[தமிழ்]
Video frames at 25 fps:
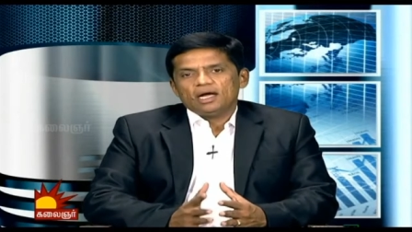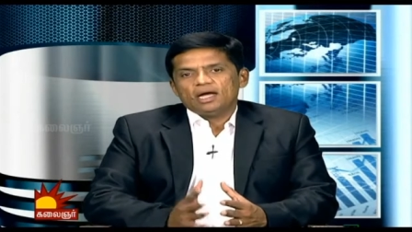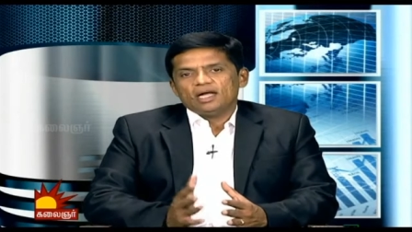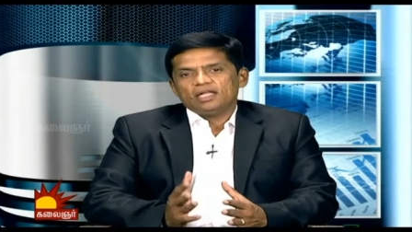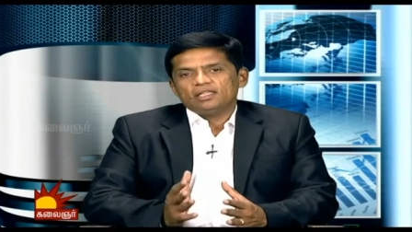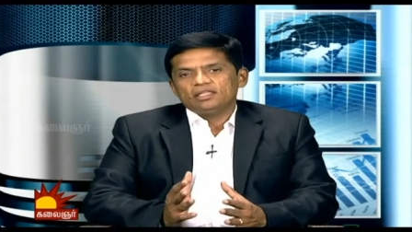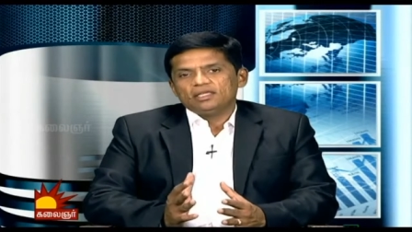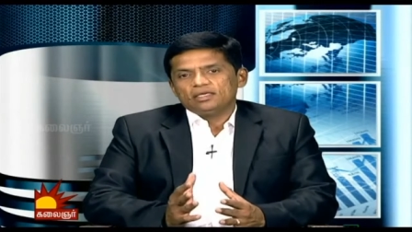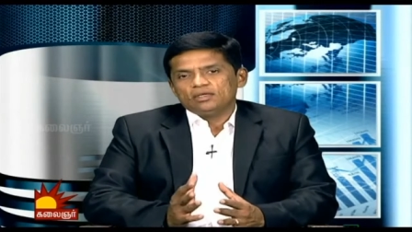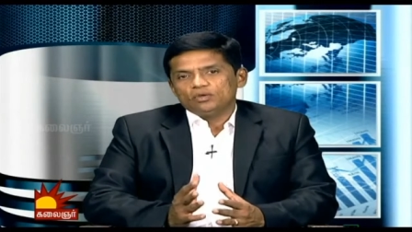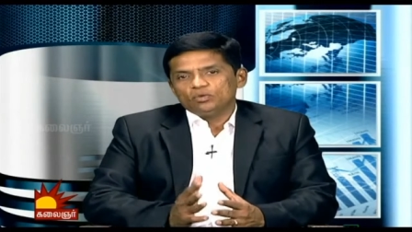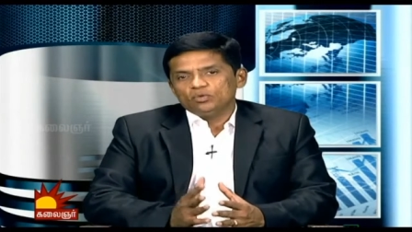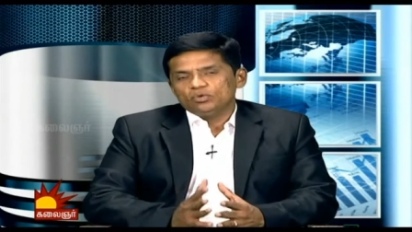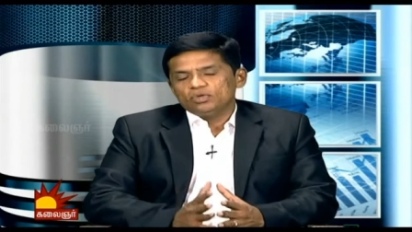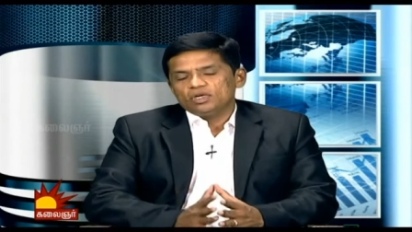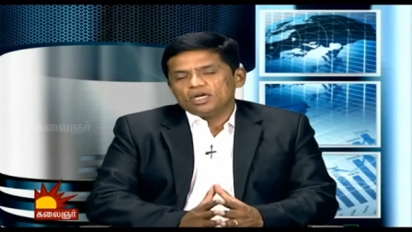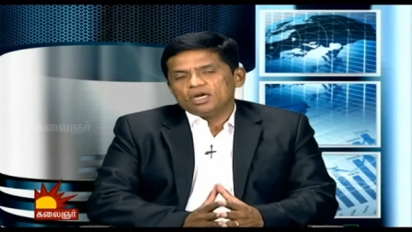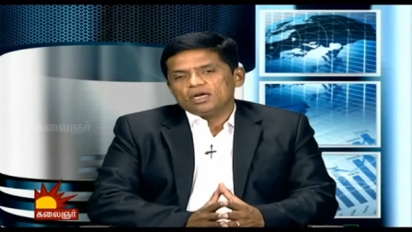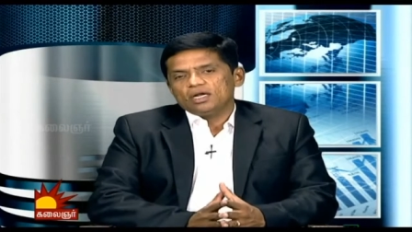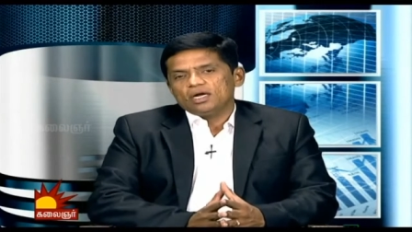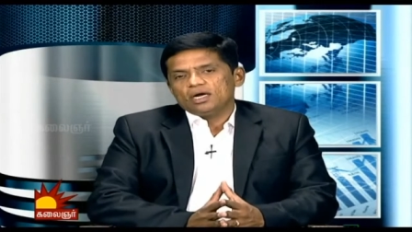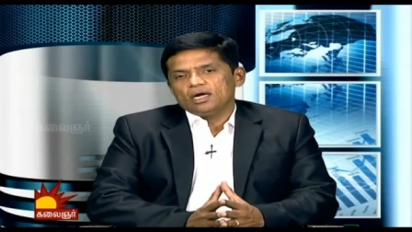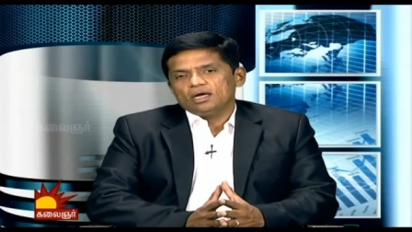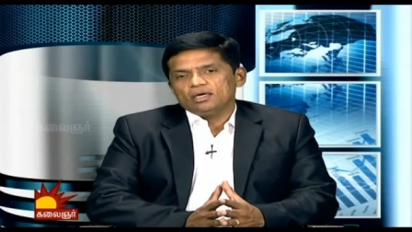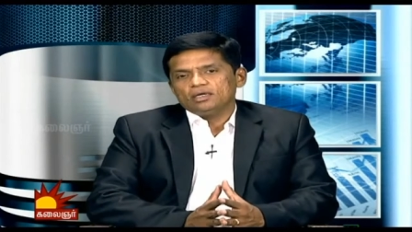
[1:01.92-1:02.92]
அதுக்கு
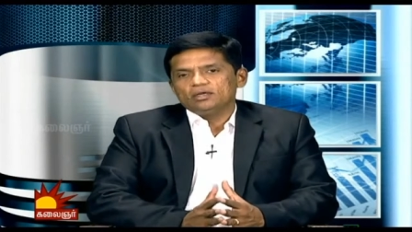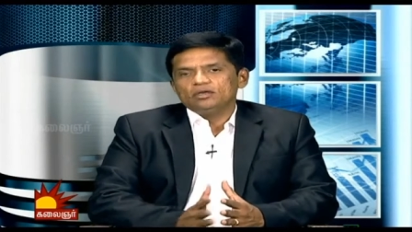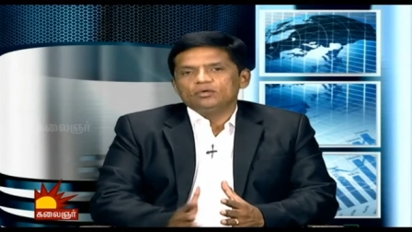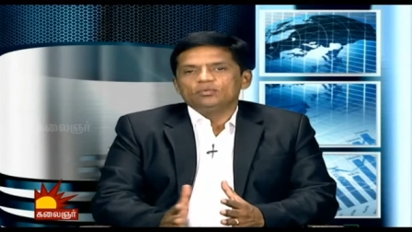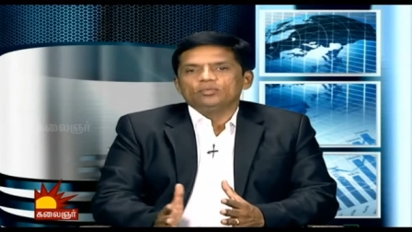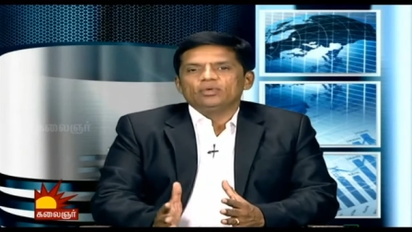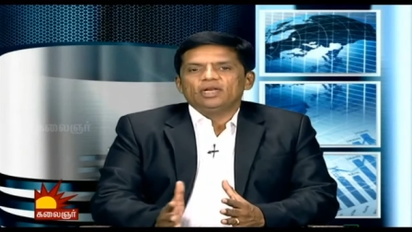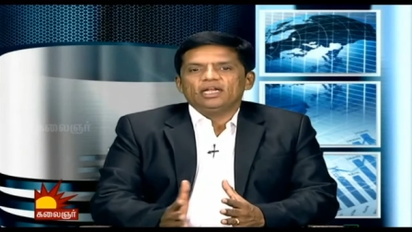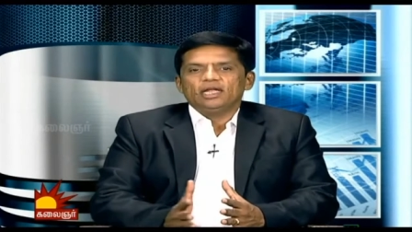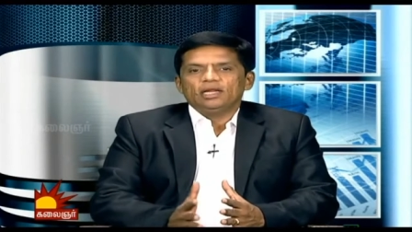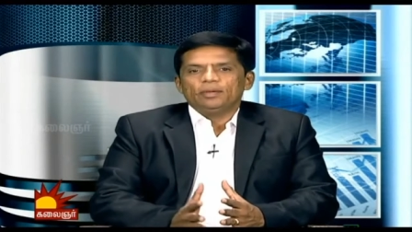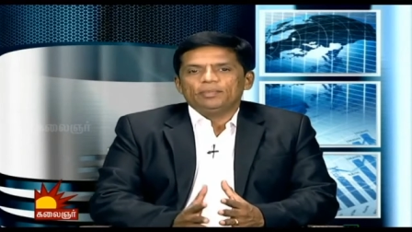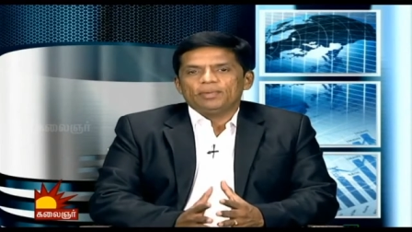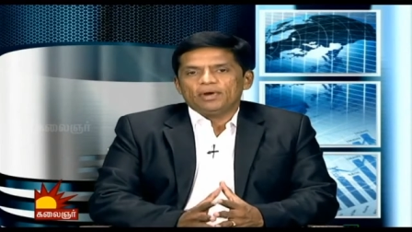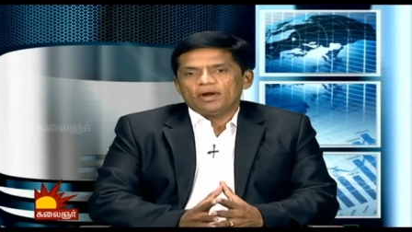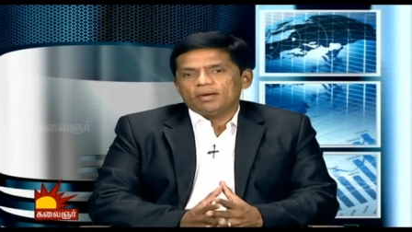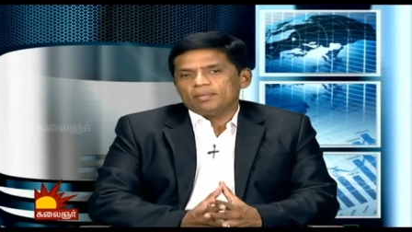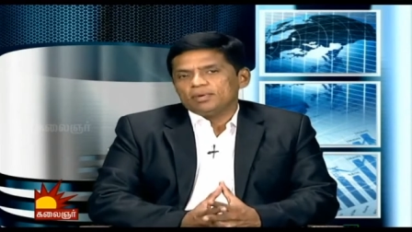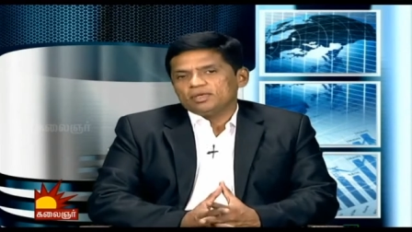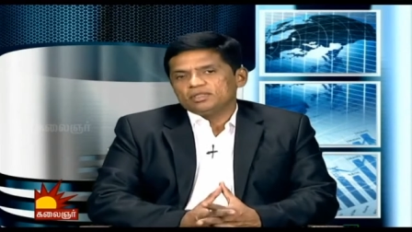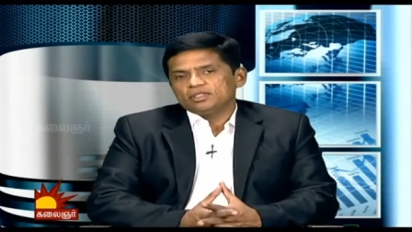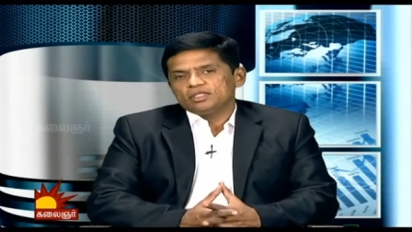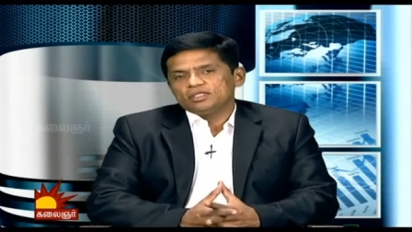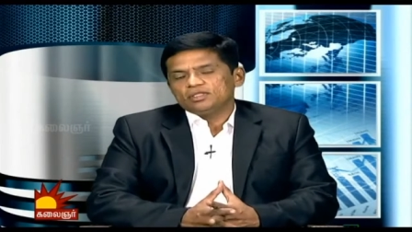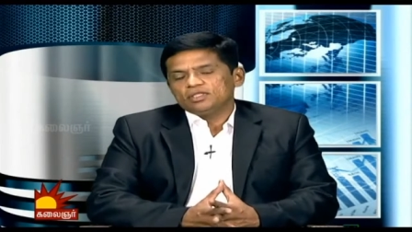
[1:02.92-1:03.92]
உண்டான அணுகுமுறைகள்
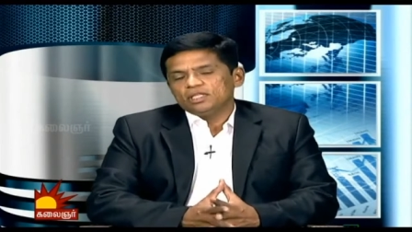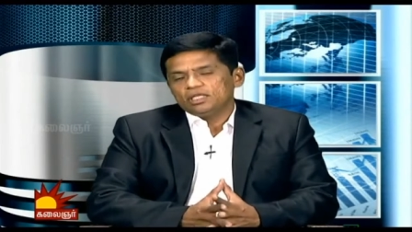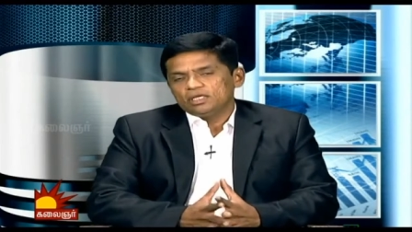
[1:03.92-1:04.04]
ப்ராப்ளத்தை